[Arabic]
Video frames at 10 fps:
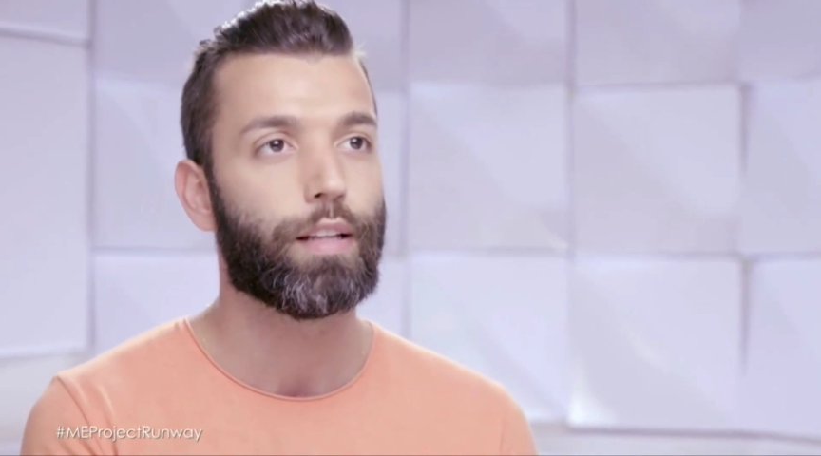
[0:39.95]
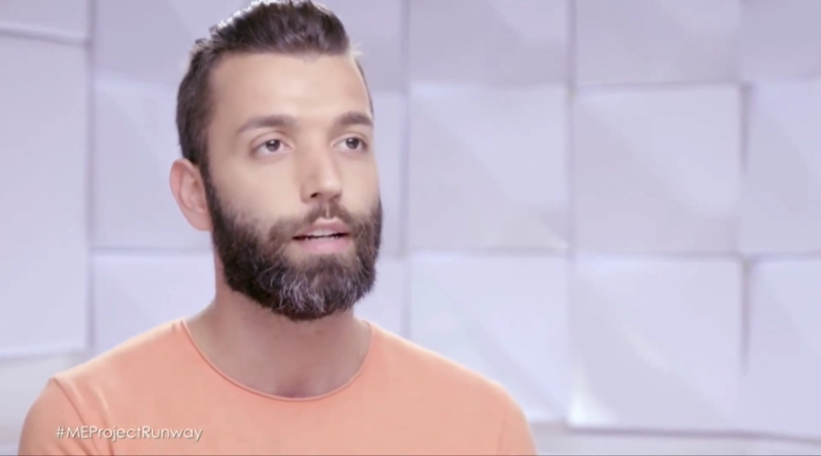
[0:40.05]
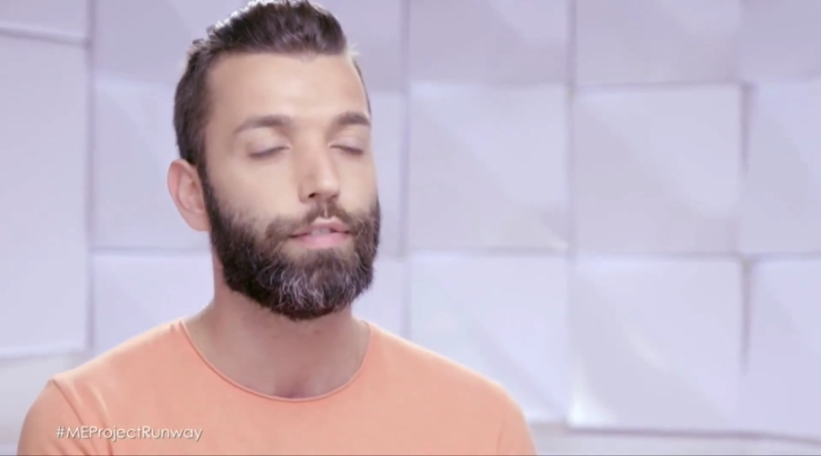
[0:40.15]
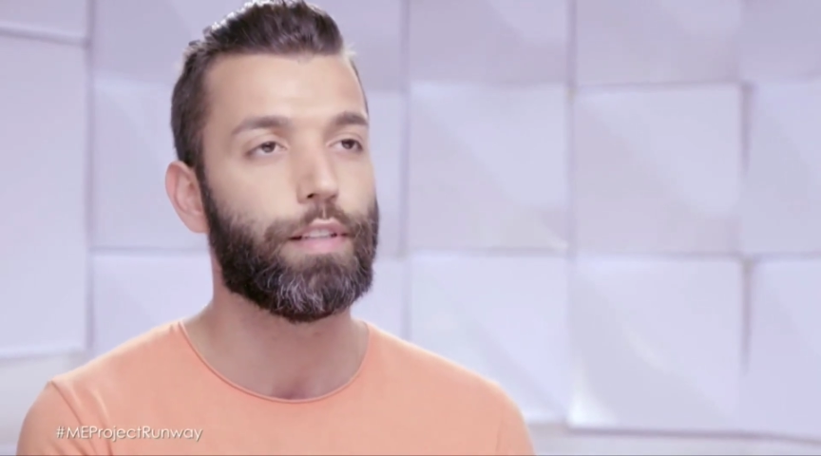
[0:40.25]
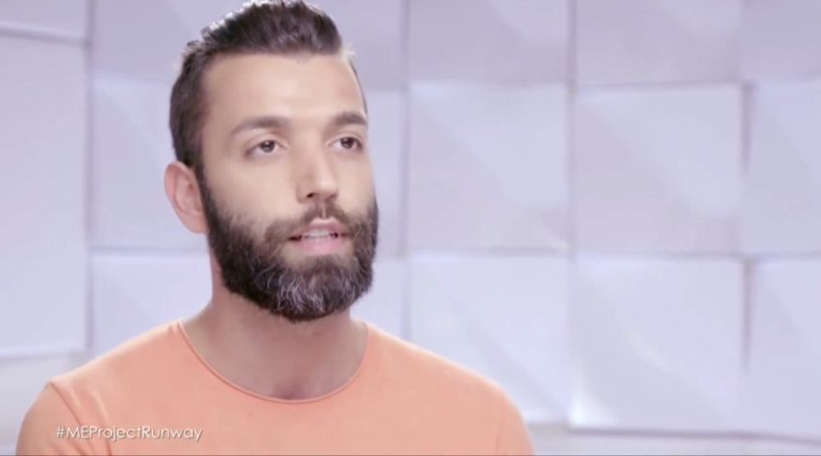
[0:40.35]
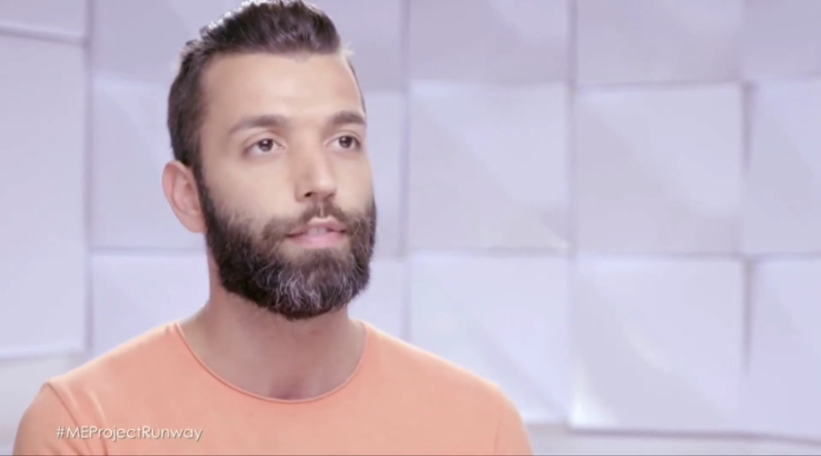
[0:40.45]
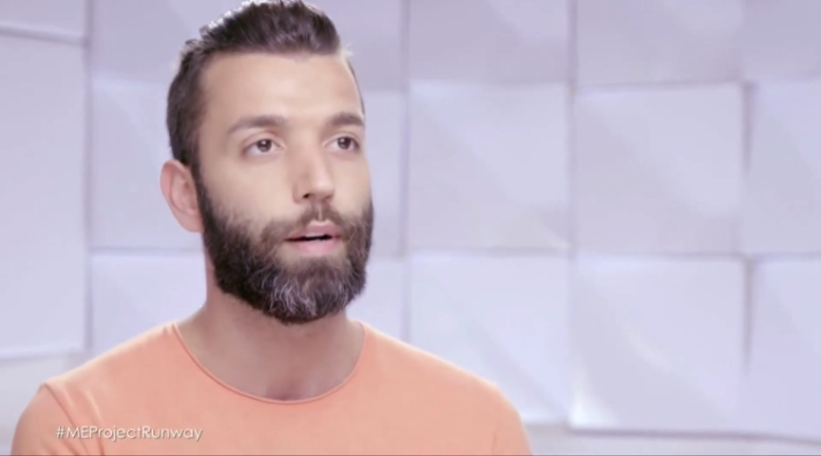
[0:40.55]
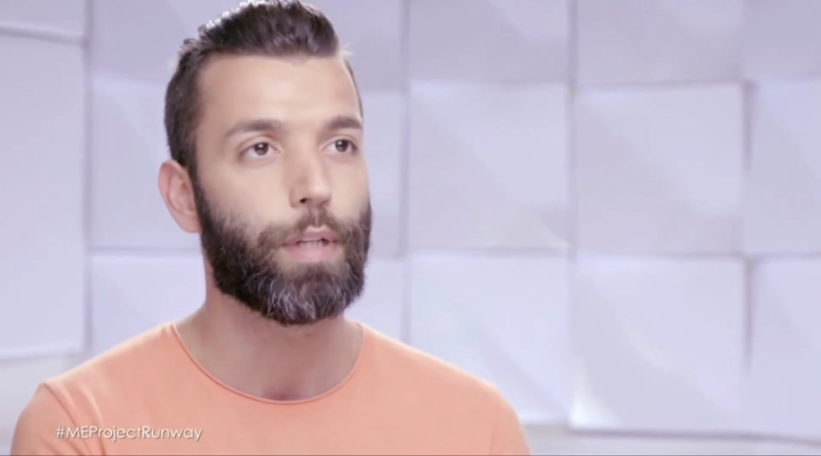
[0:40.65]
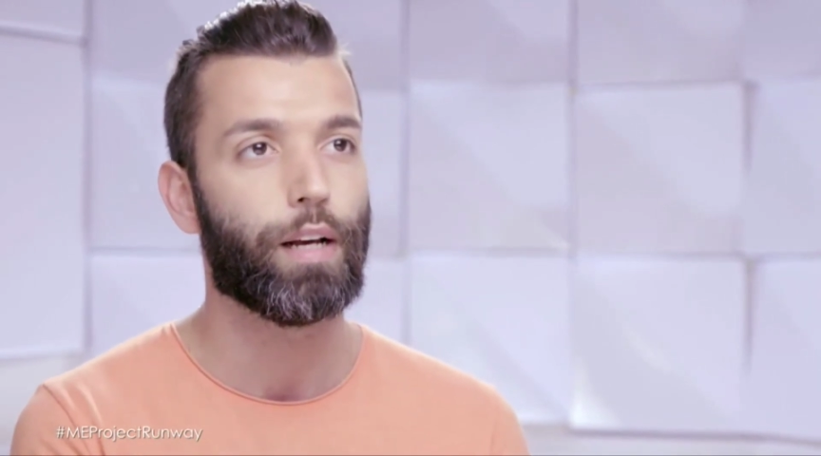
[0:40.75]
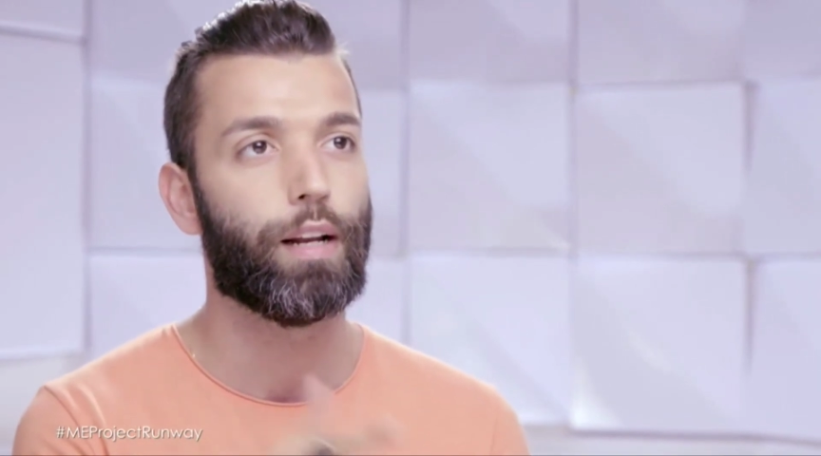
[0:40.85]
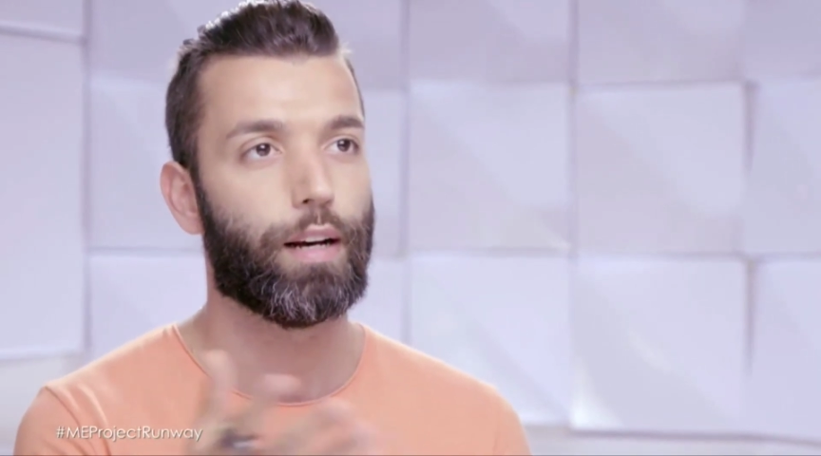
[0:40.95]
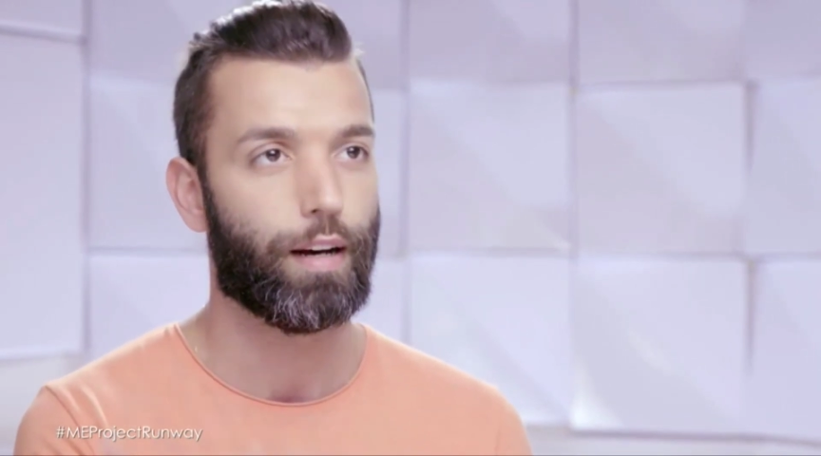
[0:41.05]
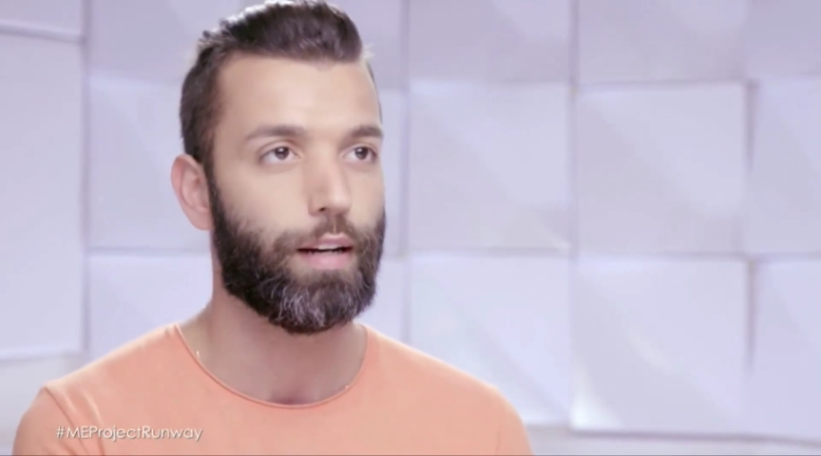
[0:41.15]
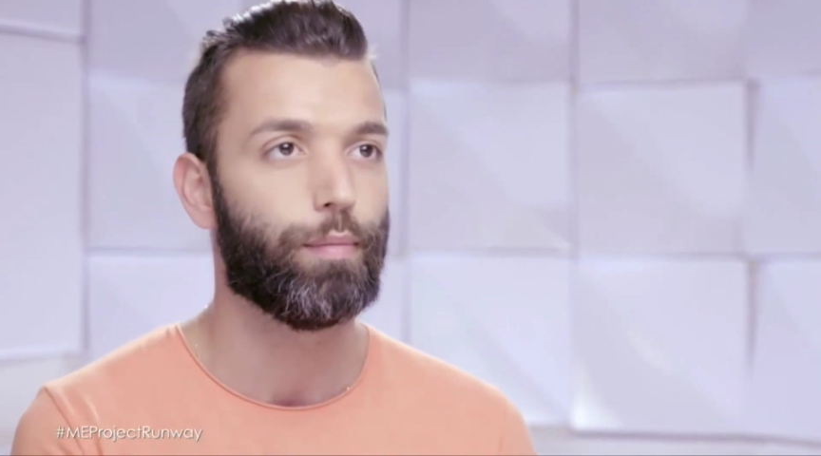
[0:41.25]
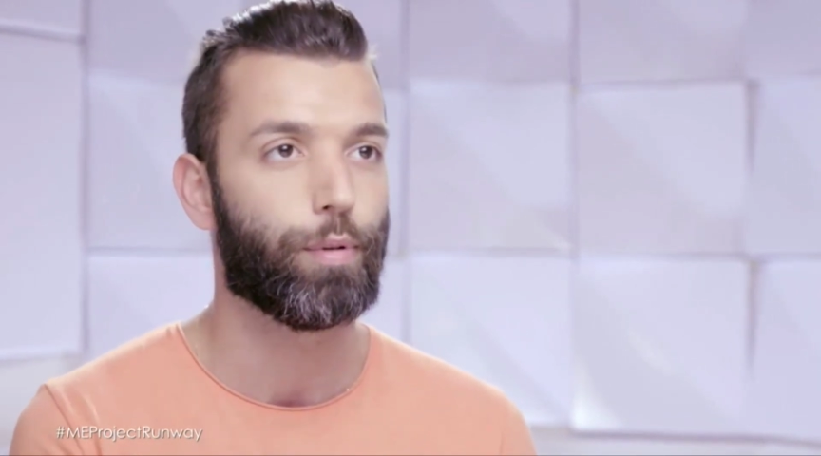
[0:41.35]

تعرف يونيك عم بيخلق على